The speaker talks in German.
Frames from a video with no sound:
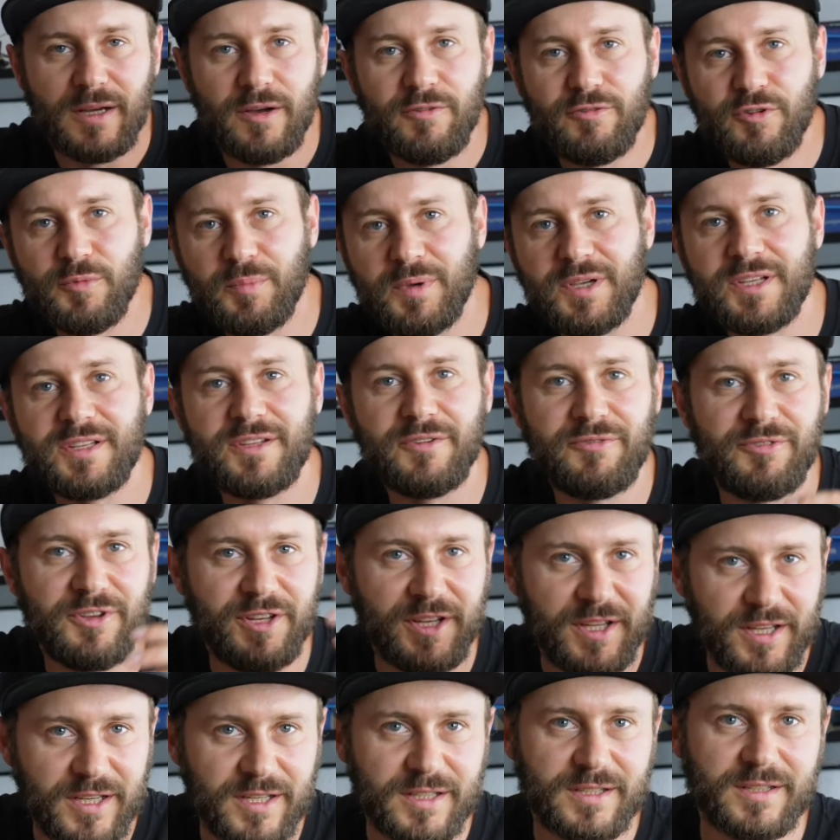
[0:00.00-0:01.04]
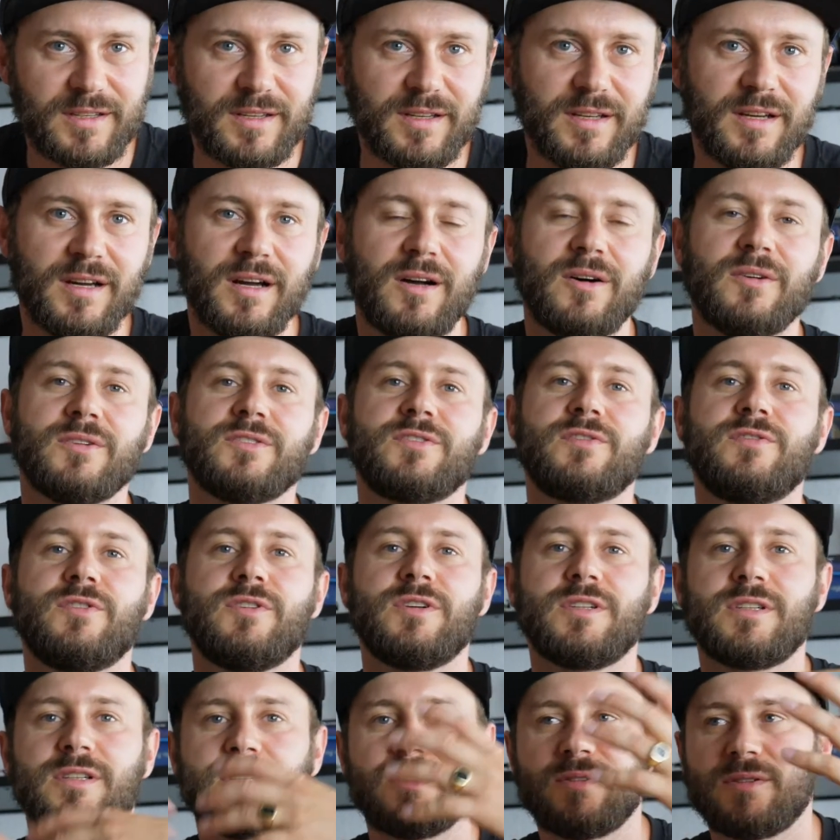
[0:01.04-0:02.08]
für mich definiert, die
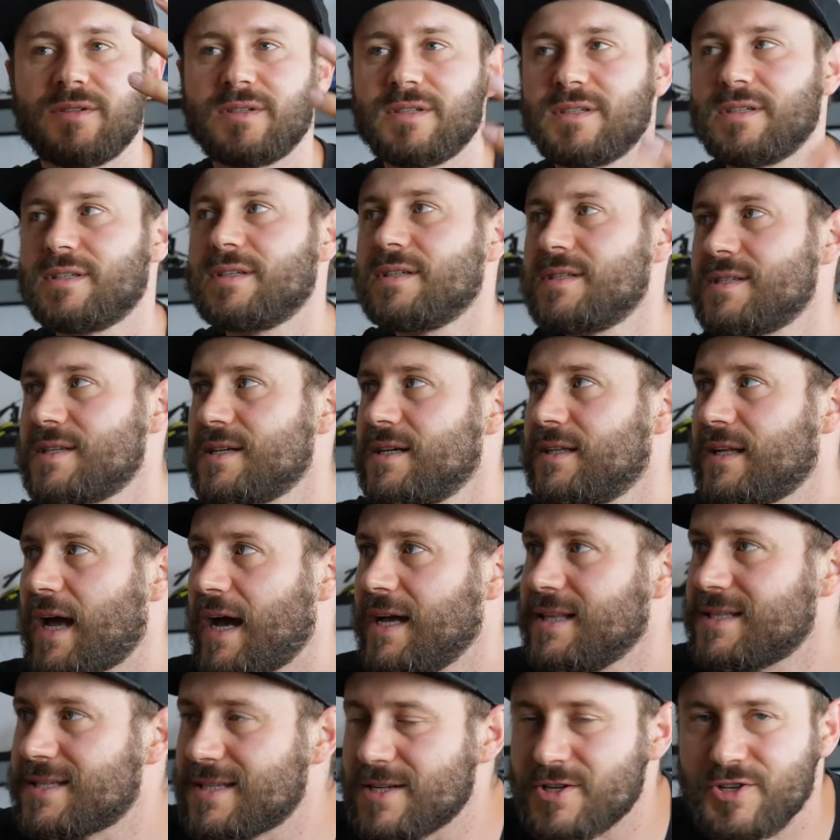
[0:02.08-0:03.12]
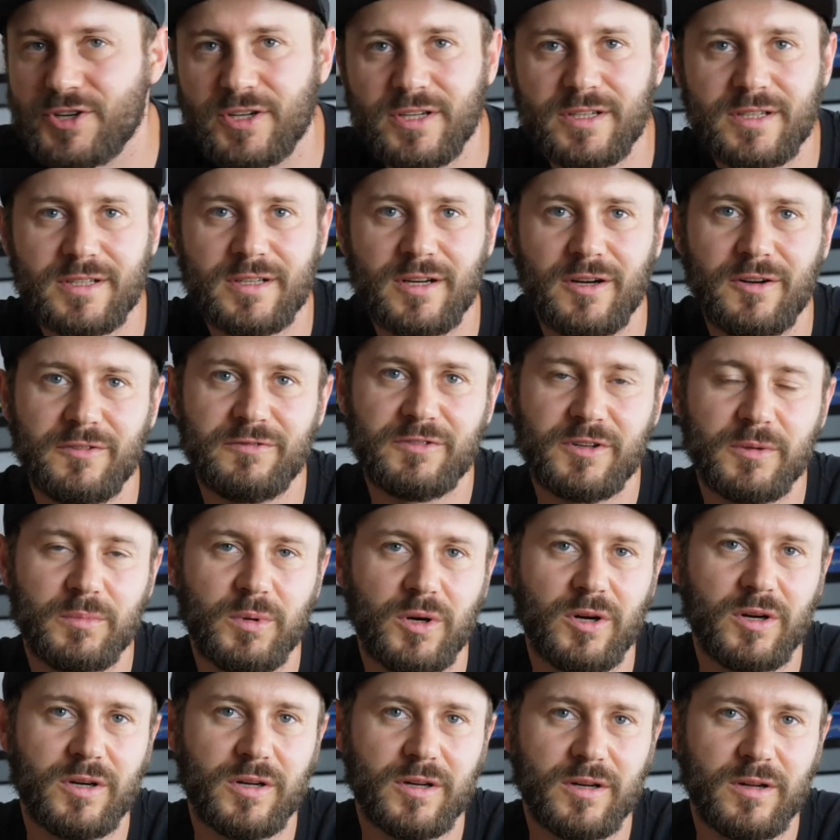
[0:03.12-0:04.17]
Herausforderung, sie in Einzelschritte
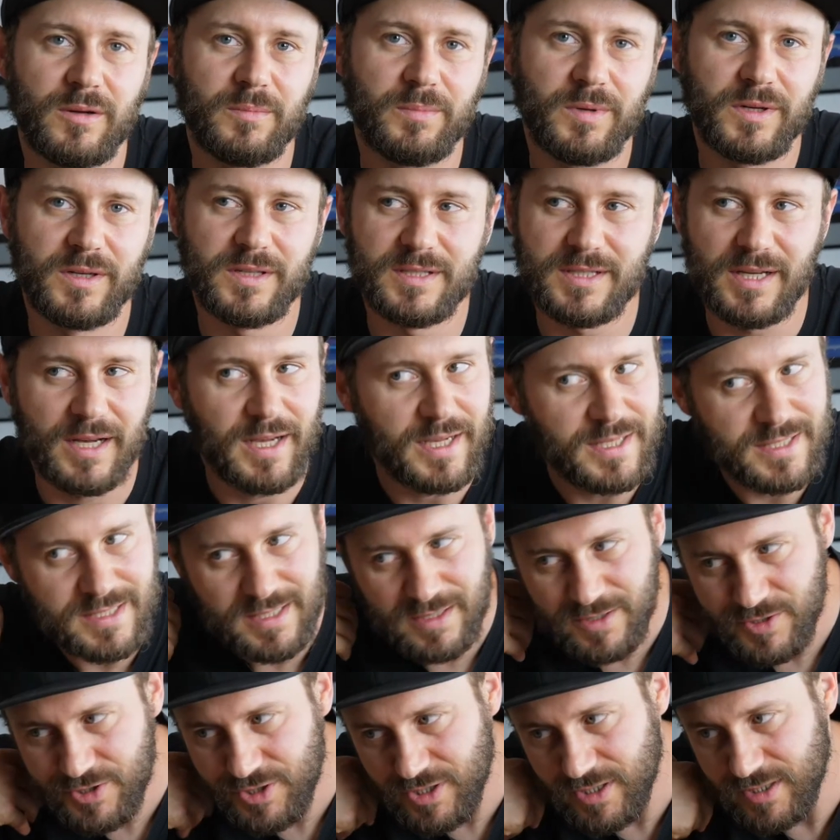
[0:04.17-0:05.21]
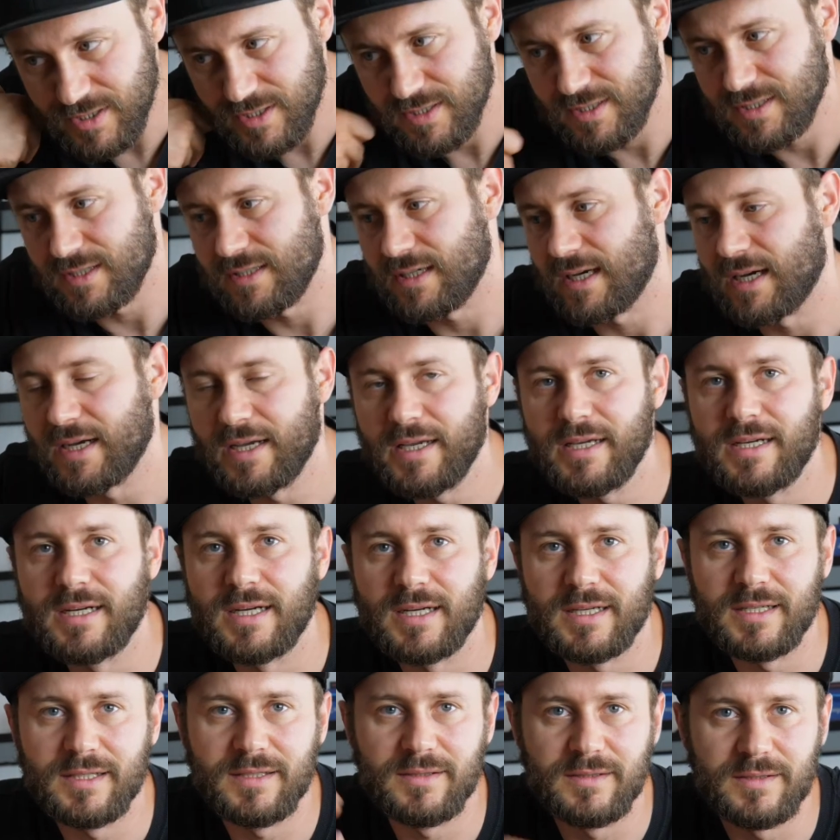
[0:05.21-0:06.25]
aufgebrochen und bin diese einzelnen Schritte dann
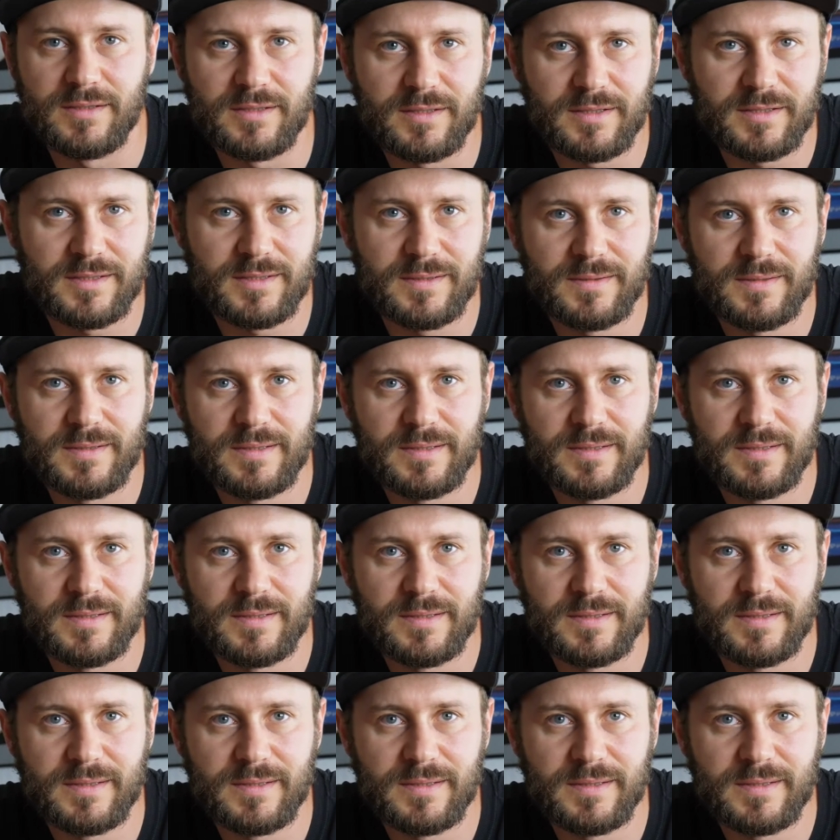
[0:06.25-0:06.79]
angegangen und